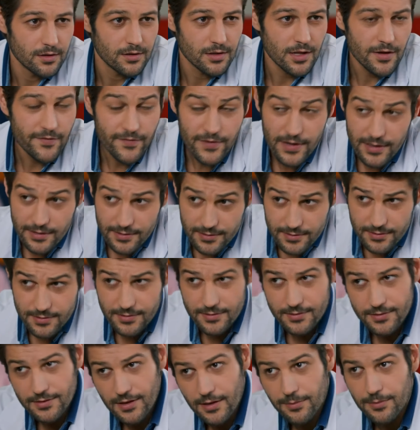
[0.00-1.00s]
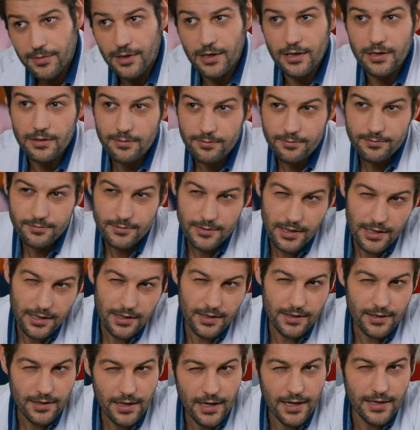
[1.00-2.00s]
नफरत तो नहीं कह सकते
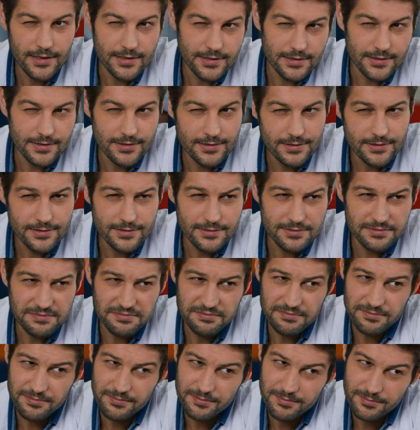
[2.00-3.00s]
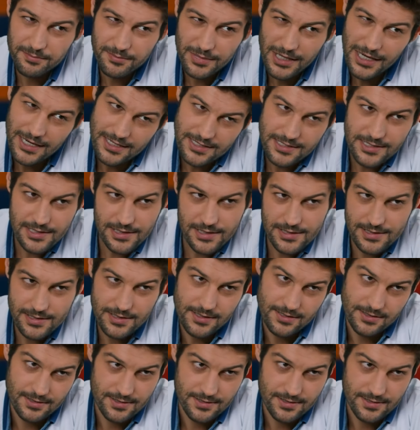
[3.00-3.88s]
लेकिन गुस्सा जरूर